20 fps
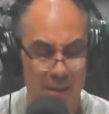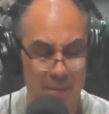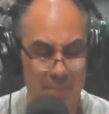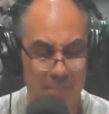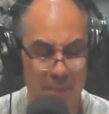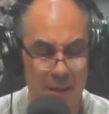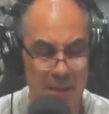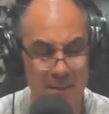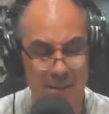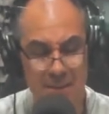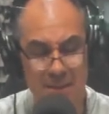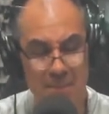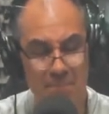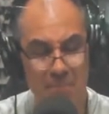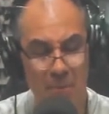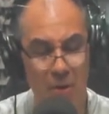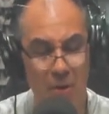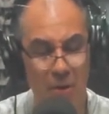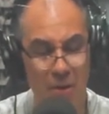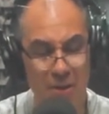
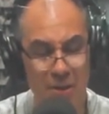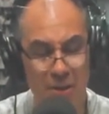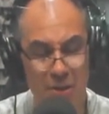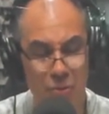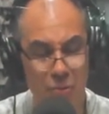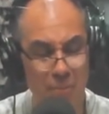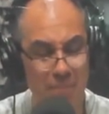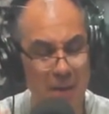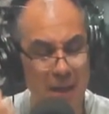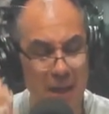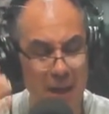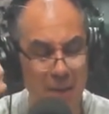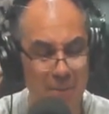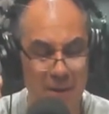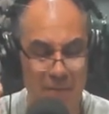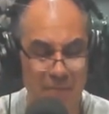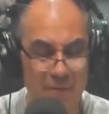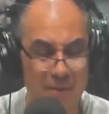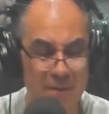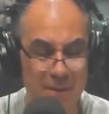Participó en
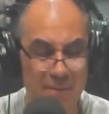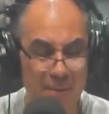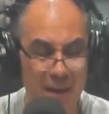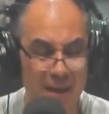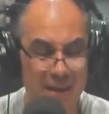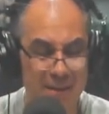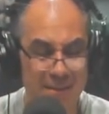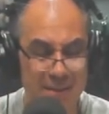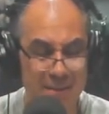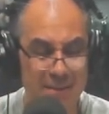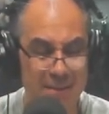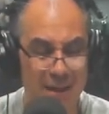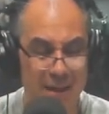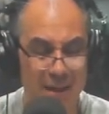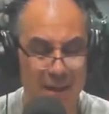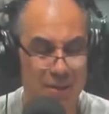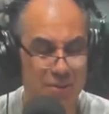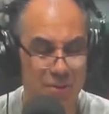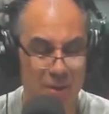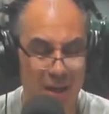innumerables festivales
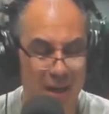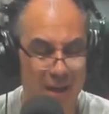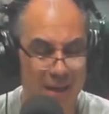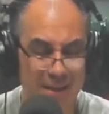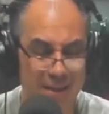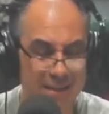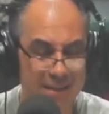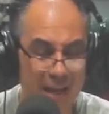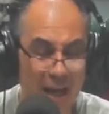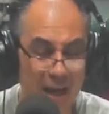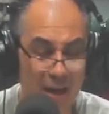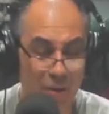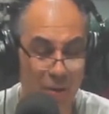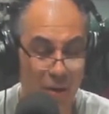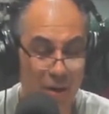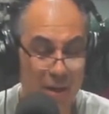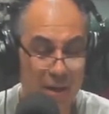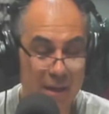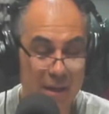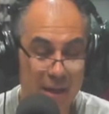internacionales de
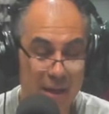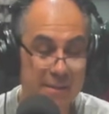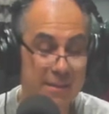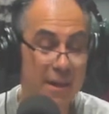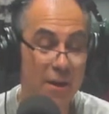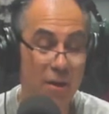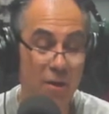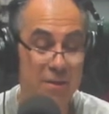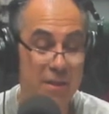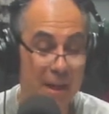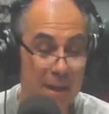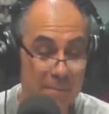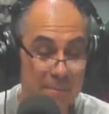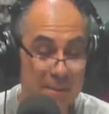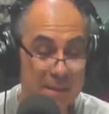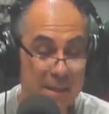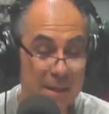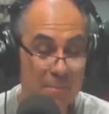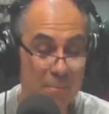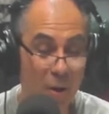tango, en ciclos
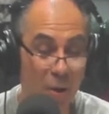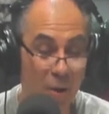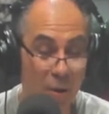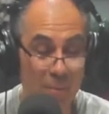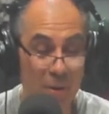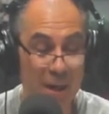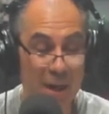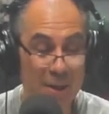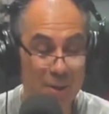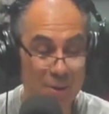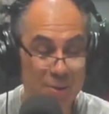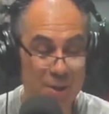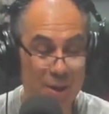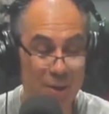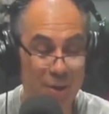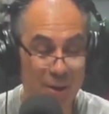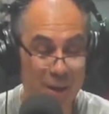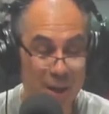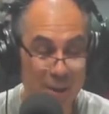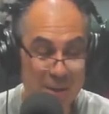televisivos como La Noche
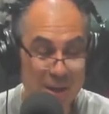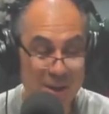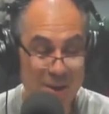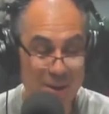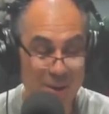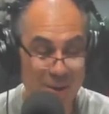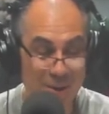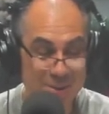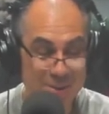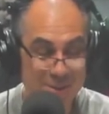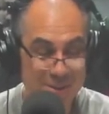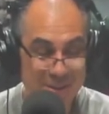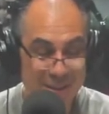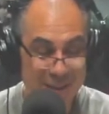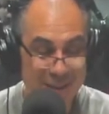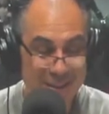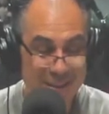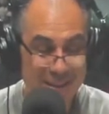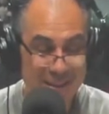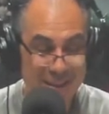con Amigos.
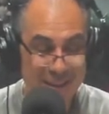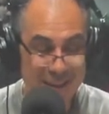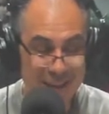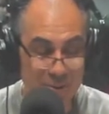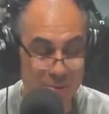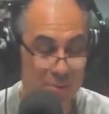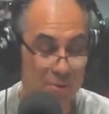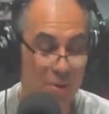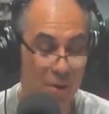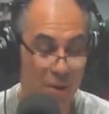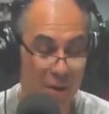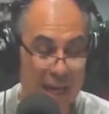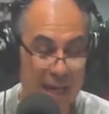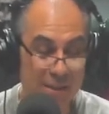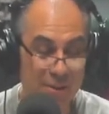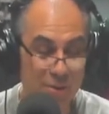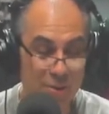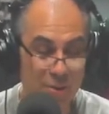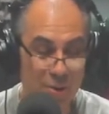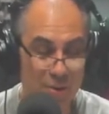Estudió
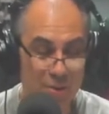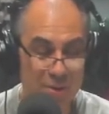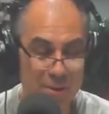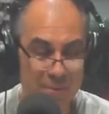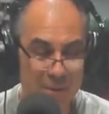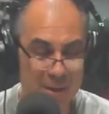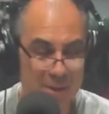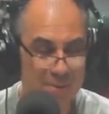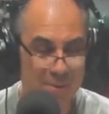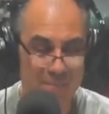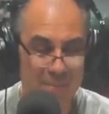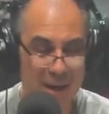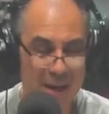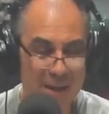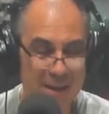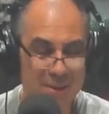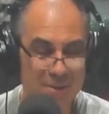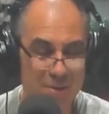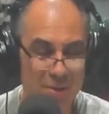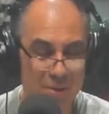canto con diversos
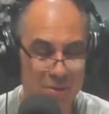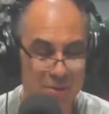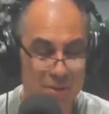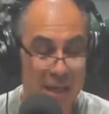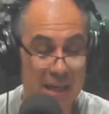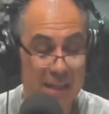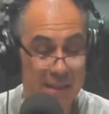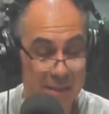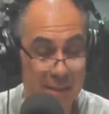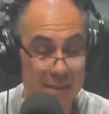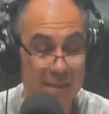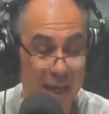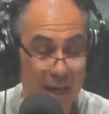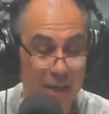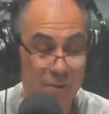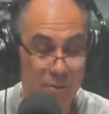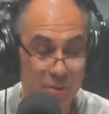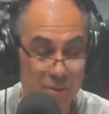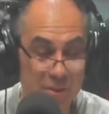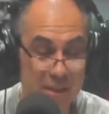maestros,
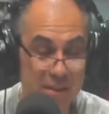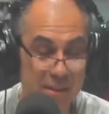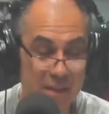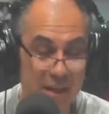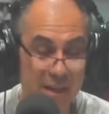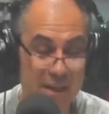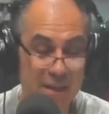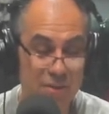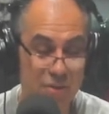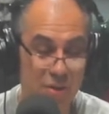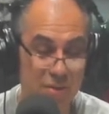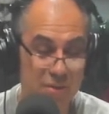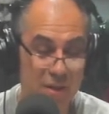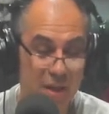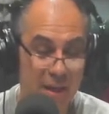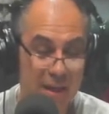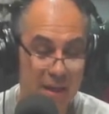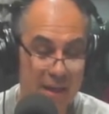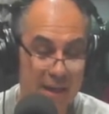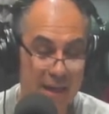destacándose entre ellos
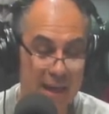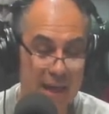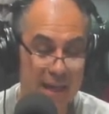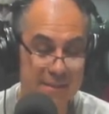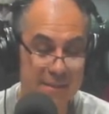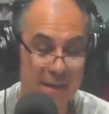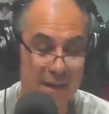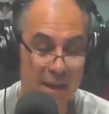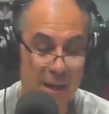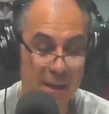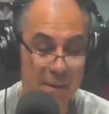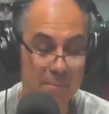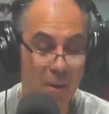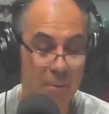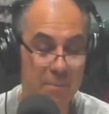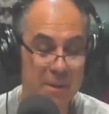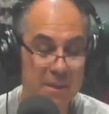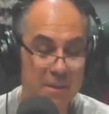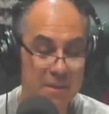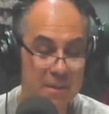Gachi
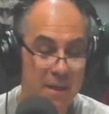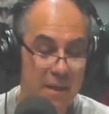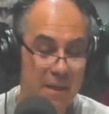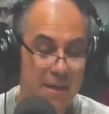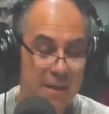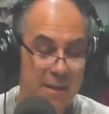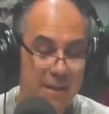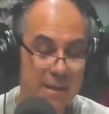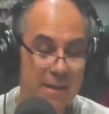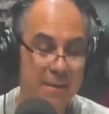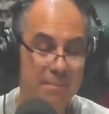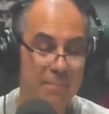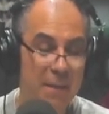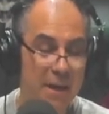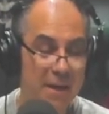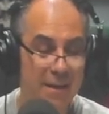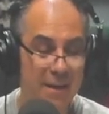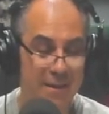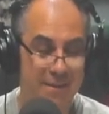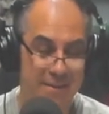Leibovich y
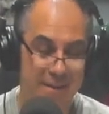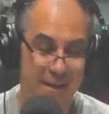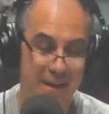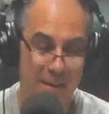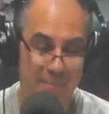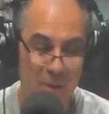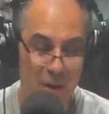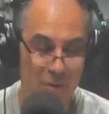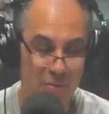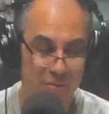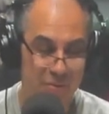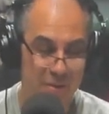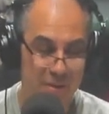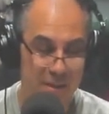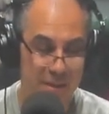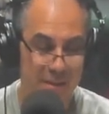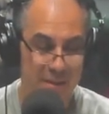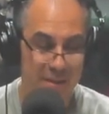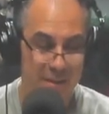María Estela Monti.